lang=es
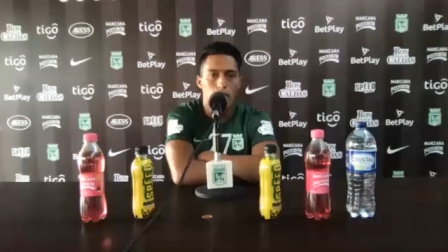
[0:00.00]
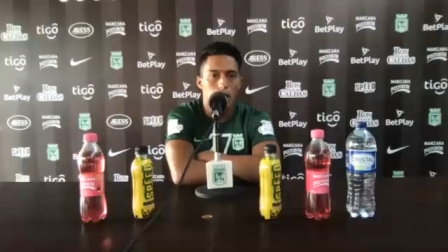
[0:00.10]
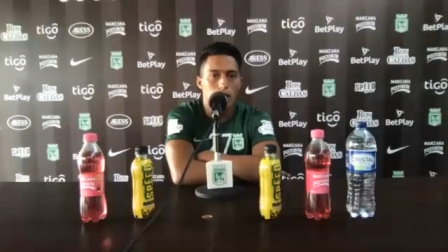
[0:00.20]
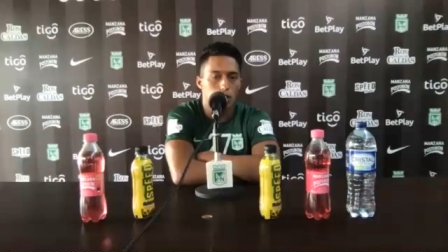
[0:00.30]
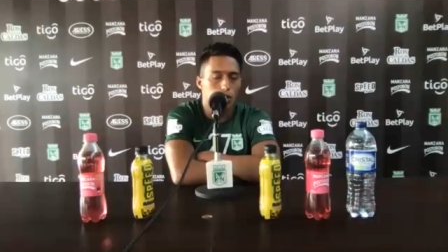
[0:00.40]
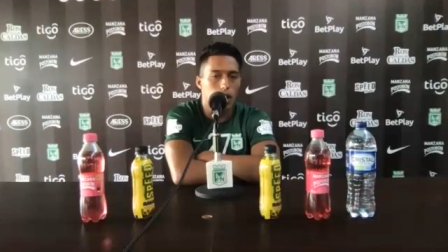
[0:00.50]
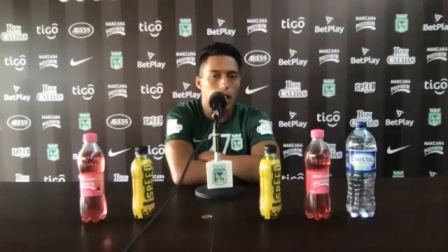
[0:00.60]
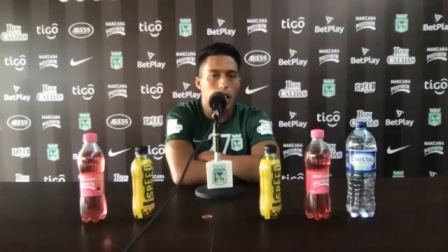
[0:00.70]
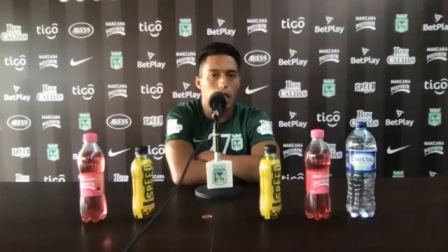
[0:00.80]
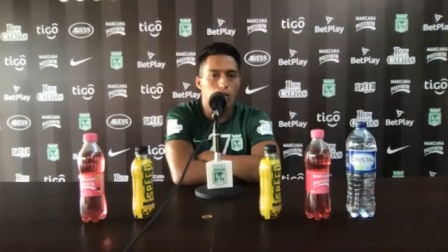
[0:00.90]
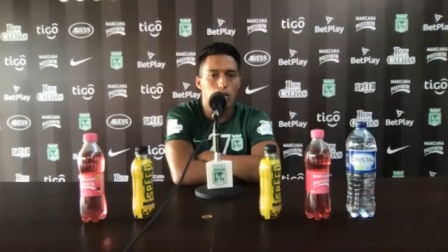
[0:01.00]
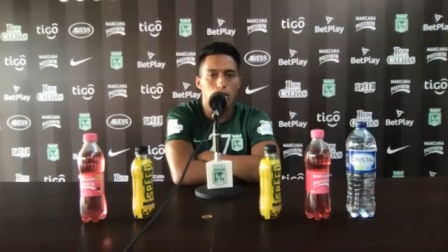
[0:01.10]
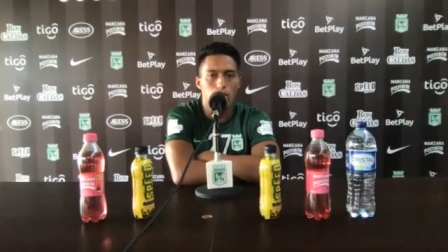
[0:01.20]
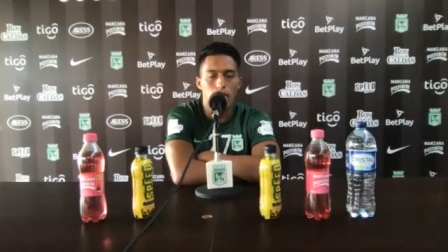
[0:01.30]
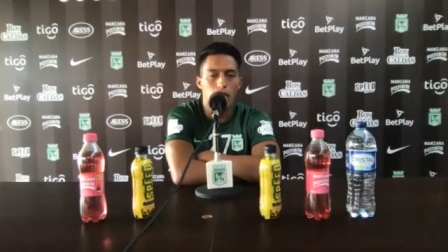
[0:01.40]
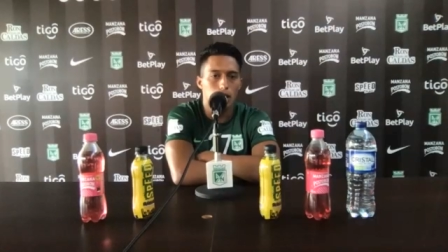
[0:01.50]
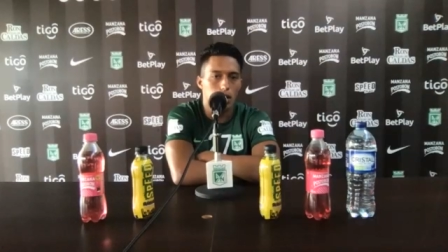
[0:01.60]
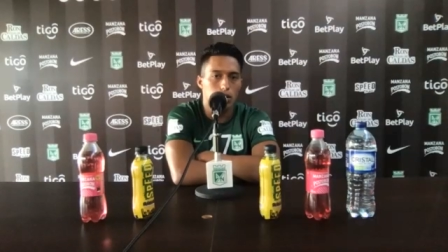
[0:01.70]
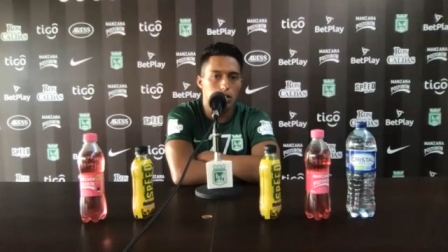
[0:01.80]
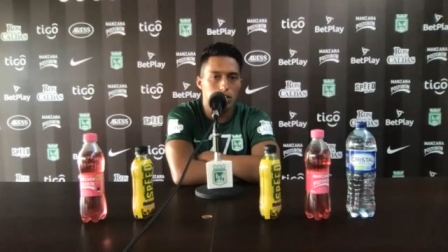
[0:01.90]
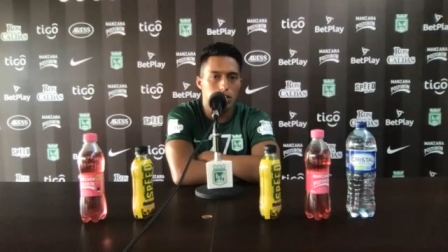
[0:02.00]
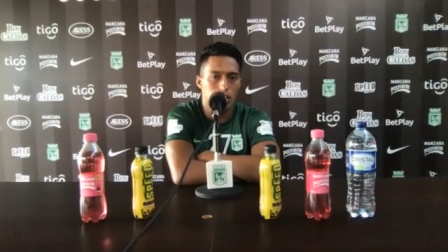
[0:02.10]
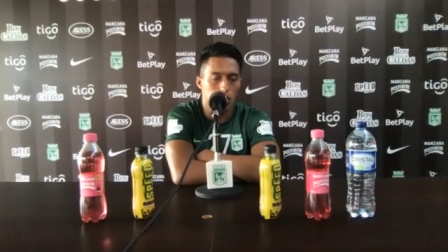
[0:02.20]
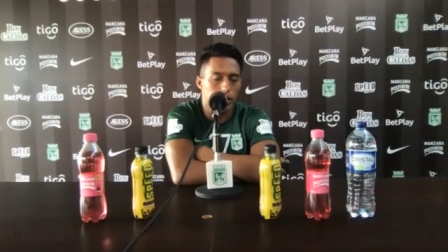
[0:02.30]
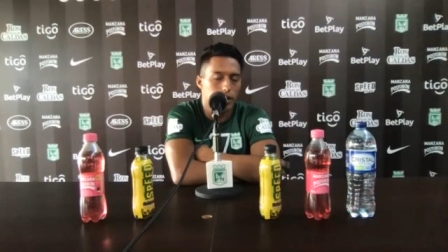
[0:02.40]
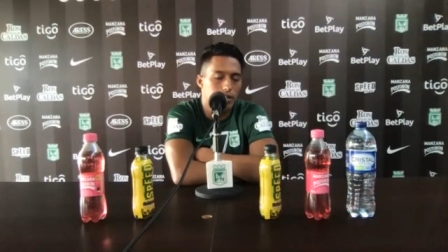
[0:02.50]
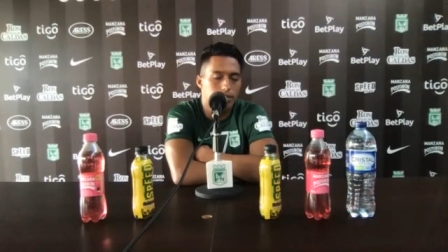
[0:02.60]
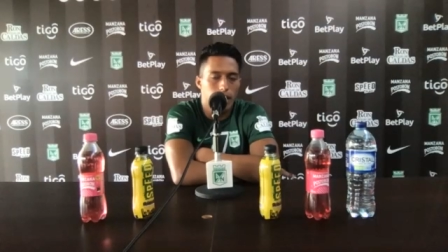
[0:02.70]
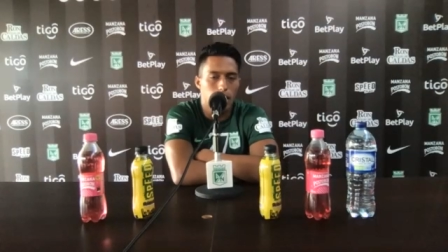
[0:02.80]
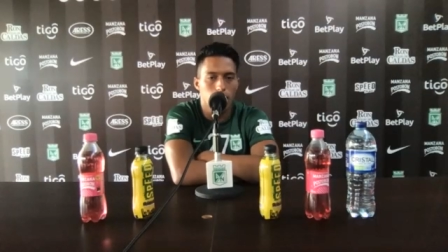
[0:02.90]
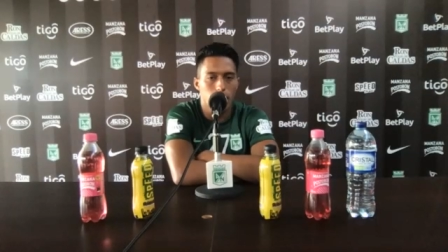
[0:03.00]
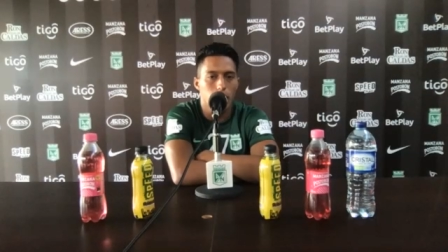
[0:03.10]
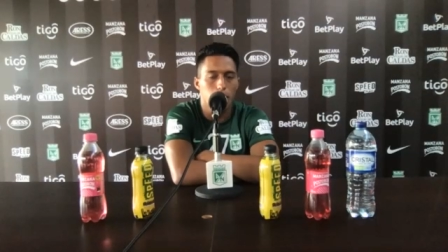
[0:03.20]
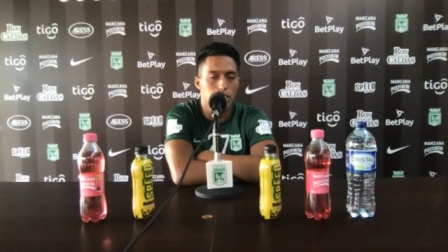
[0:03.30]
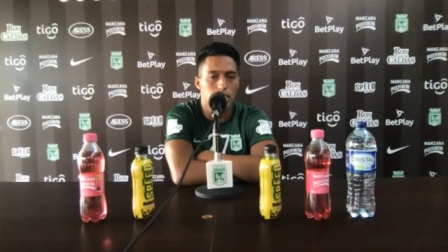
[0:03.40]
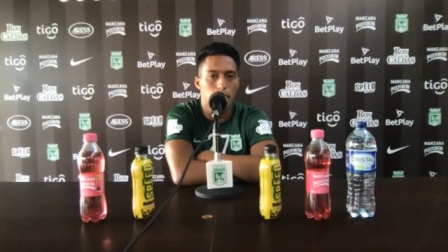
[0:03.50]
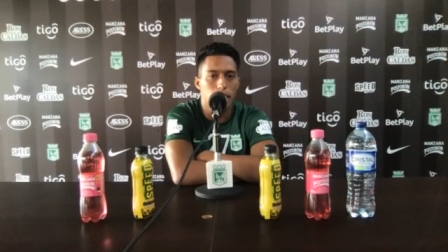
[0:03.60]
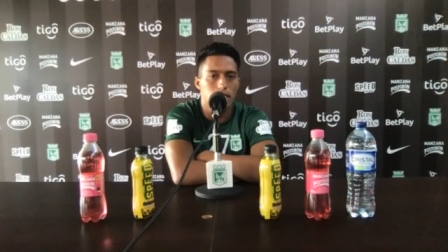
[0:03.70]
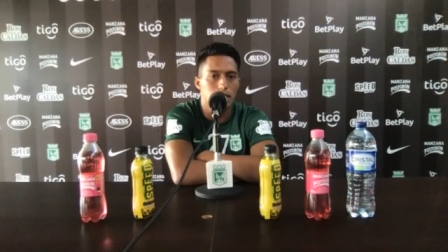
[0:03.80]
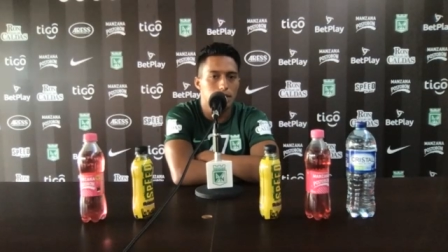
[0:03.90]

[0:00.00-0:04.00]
lo que cada uno tiene y, lo, de lo que el equipo es capaz.